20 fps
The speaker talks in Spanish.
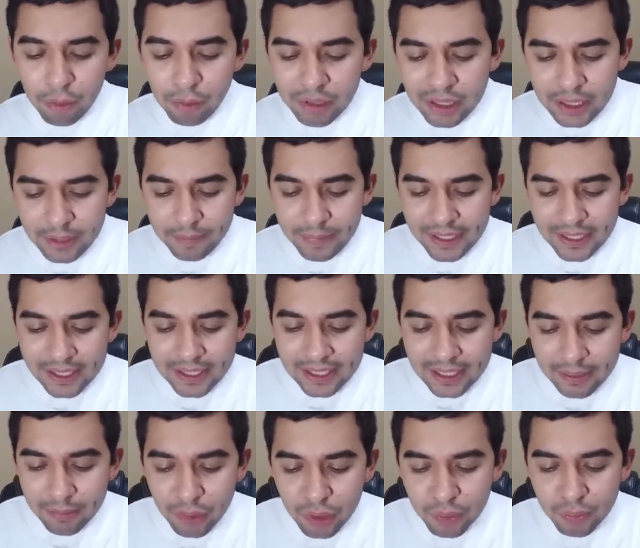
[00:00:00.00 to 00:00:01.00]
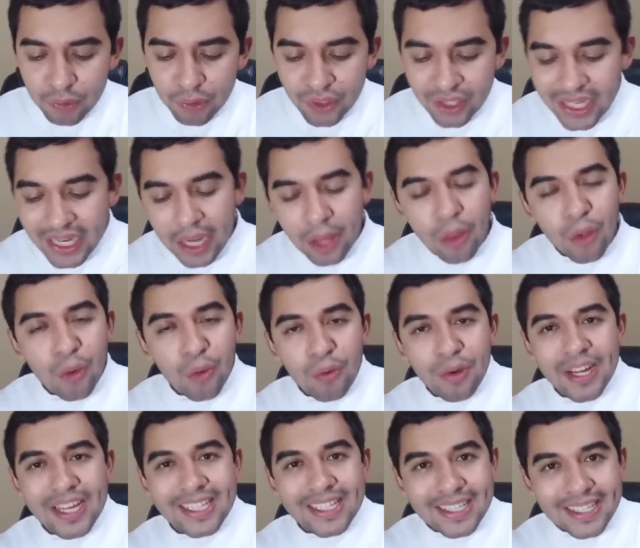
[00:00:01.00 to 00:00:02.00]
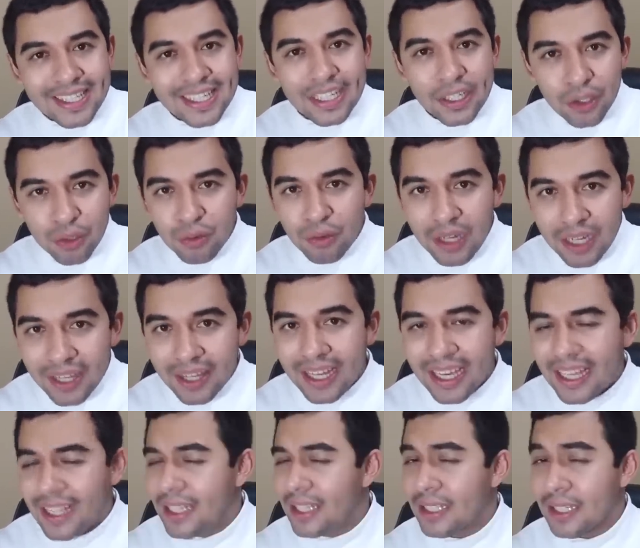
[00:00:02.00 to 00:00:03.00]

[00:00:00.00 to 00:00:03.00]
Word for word: ¿Cuántas veces hemos buscado en una sexualidad